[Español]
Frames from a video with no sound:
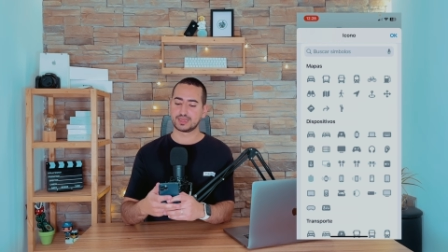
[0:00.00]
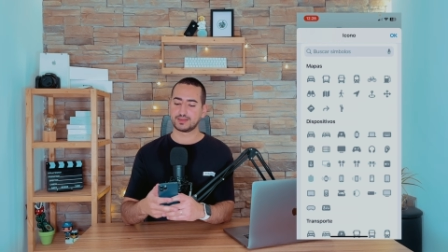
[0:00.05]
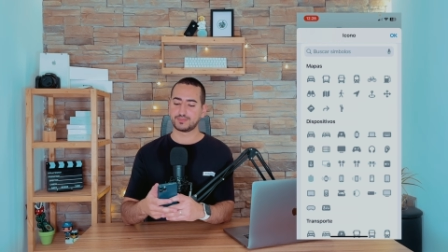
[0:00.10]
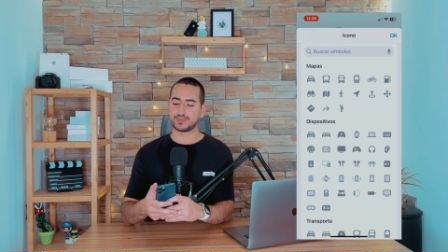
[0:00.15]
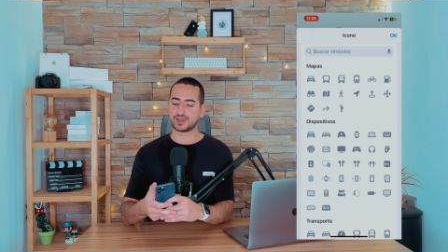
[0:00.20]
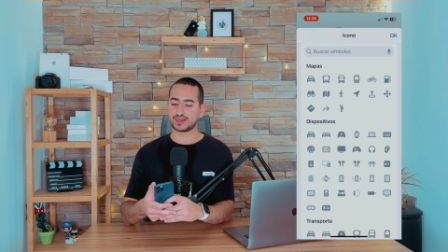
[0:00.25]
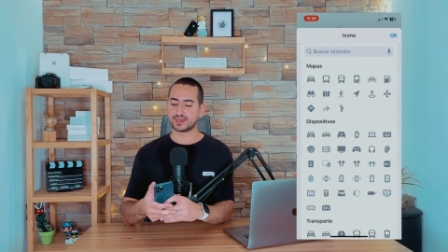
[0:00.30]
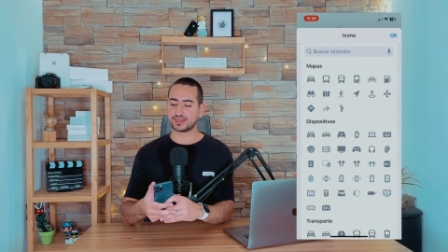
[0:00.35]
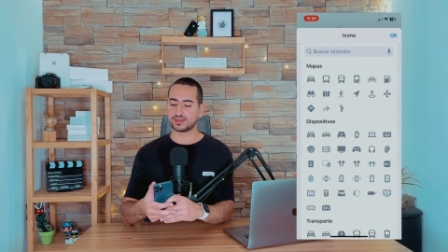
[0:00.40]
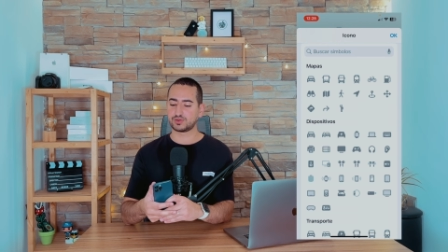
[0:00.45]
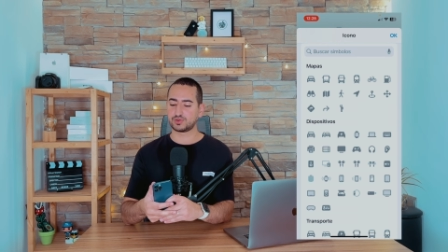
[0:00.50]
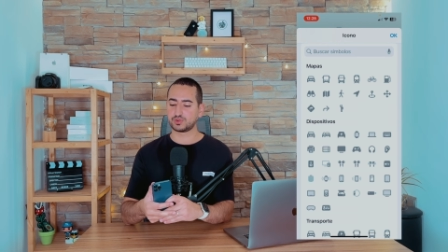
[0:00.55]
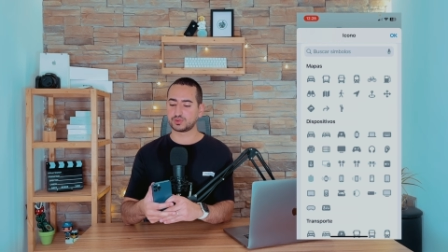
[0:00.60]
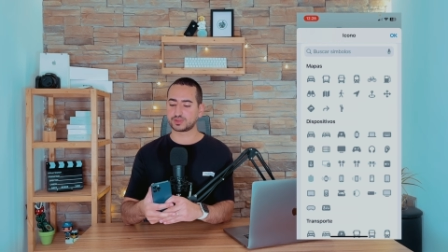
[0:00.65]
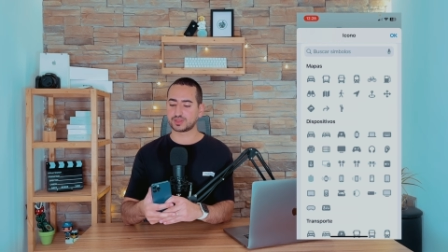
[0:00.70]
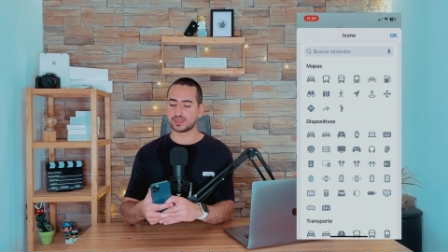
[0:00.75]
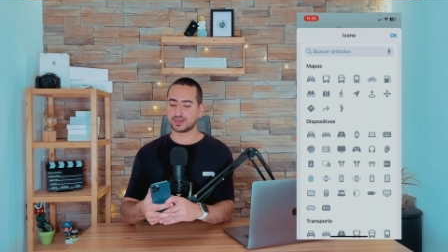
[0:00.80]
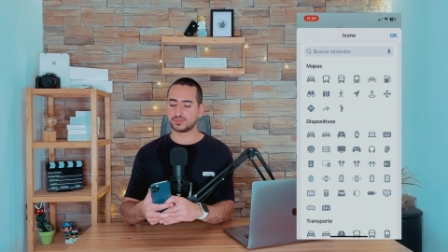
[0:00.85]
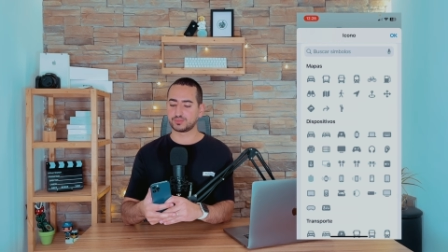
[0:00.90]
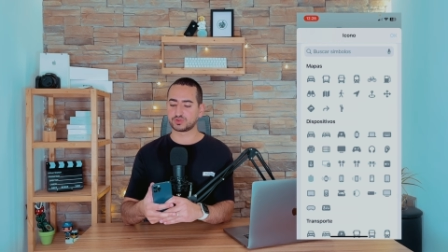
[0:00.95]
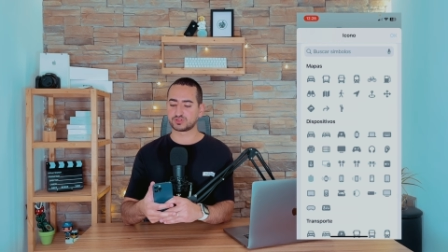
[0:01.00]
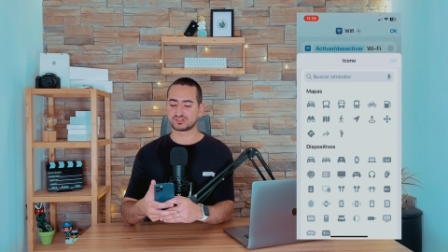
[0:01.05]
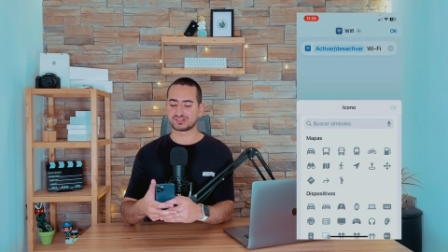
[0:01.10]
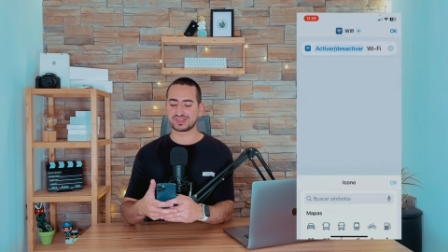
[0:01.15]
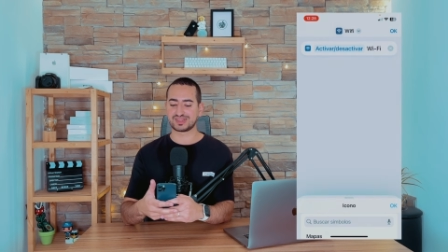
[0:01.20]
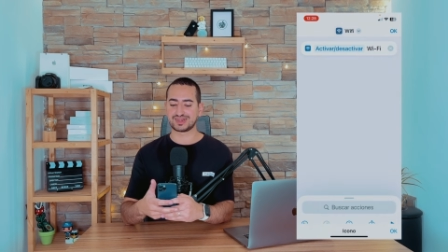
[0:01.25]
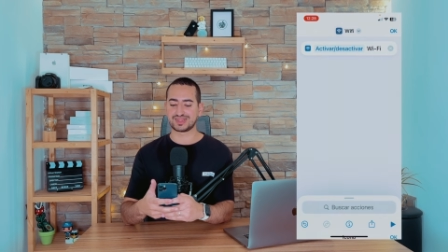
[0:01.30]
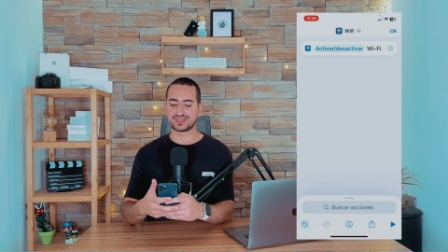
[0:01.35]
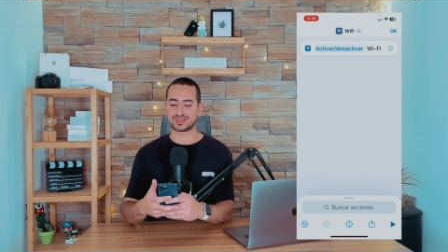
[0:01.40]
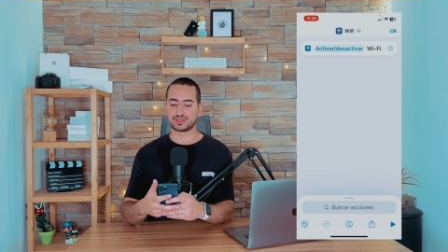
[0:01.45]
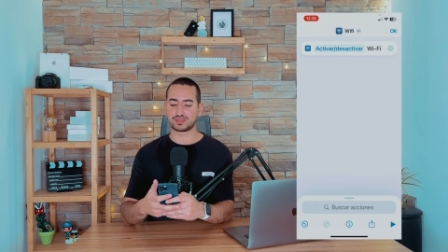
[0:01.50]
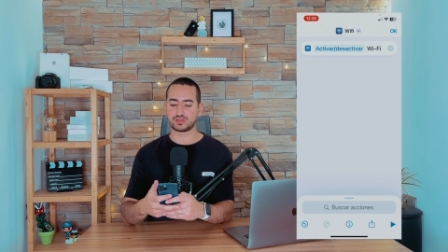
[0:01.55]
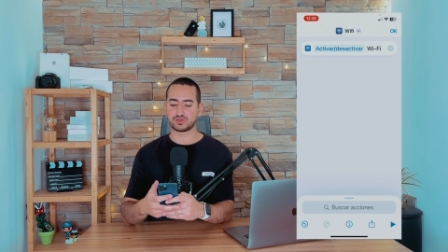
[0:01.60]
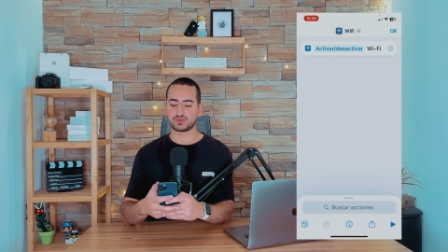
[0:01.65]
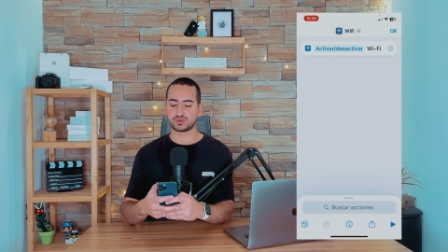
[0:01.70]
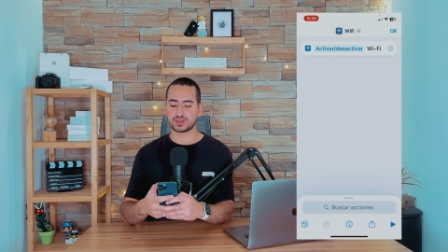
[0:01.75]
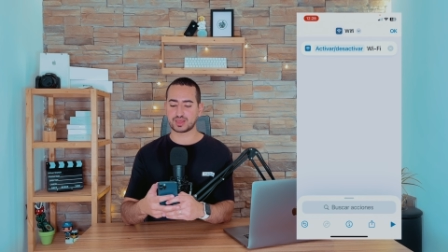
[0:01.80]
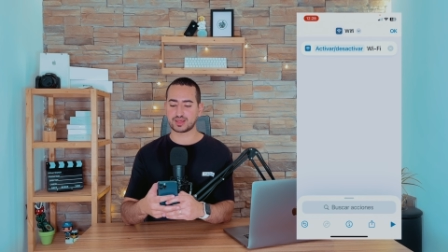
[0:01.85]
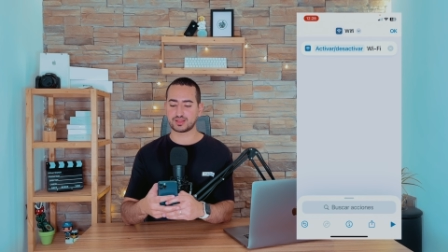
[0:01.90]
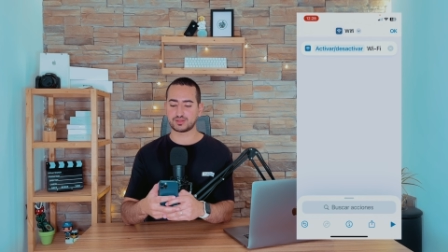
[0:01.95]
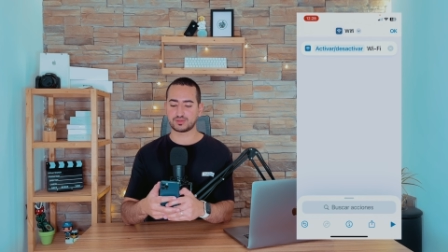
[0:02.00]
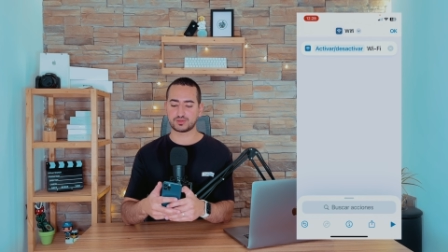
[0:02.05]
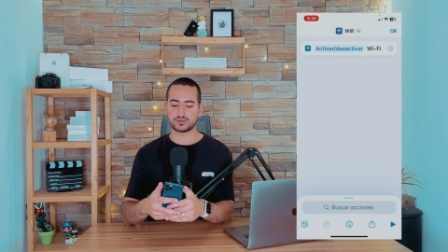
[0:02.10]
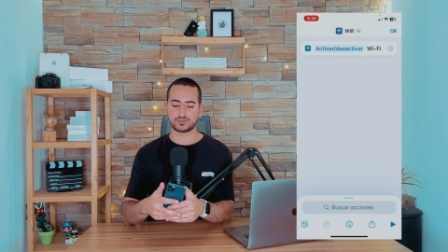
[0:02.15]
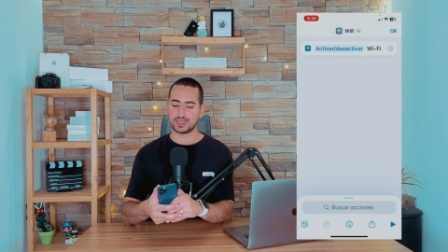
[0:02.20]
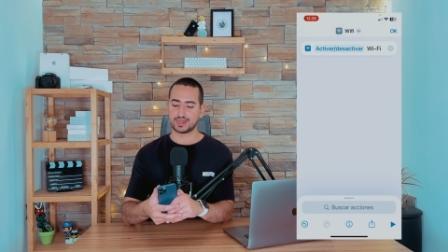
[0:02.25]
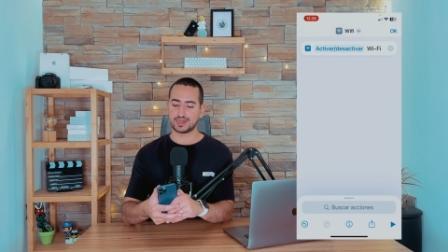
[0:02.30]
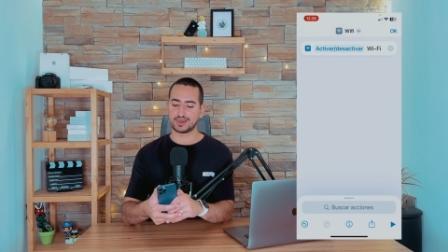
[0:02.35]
Vale, lo tenemos seleccionado,